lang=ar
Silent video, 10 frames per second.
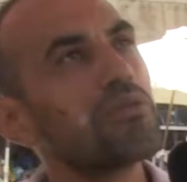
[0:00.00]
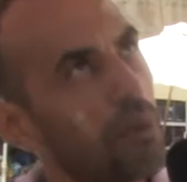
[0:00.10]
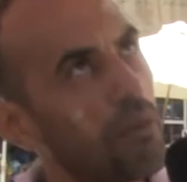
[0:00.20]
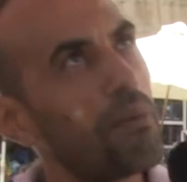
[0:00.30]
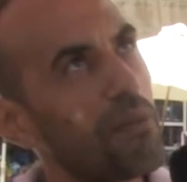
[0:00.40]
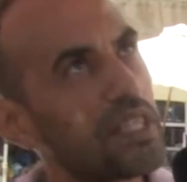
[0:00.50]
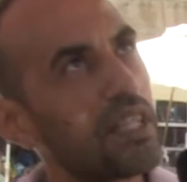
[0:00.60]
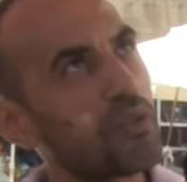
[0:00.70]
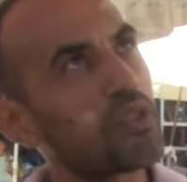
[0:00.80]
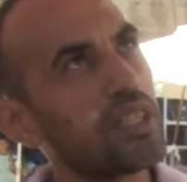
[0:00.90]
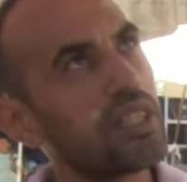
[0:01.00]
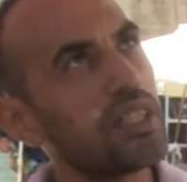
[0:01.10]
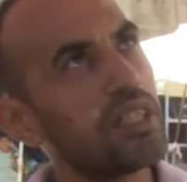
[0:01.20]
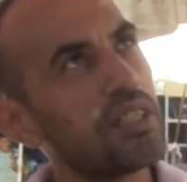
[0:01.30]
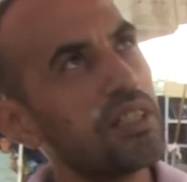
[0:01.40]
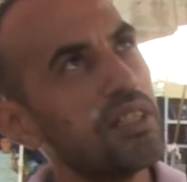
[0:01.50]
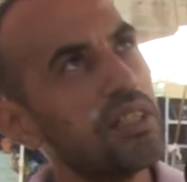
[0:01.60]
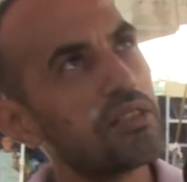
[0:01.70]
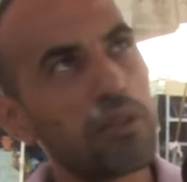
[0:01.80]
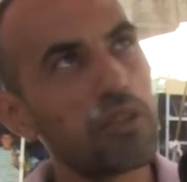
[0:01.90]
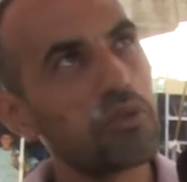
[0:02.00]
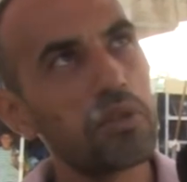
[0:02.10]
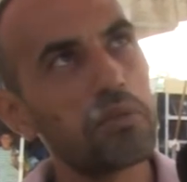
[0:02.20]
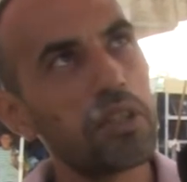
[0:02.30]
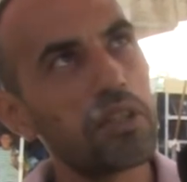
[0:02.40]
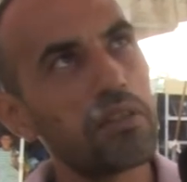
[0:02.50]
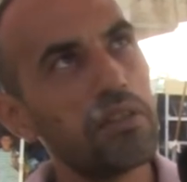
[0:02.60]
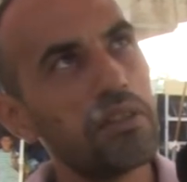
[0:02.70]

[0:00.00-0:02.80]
تو طيب، فما زيارة فش أي هي تعرف شكون الملك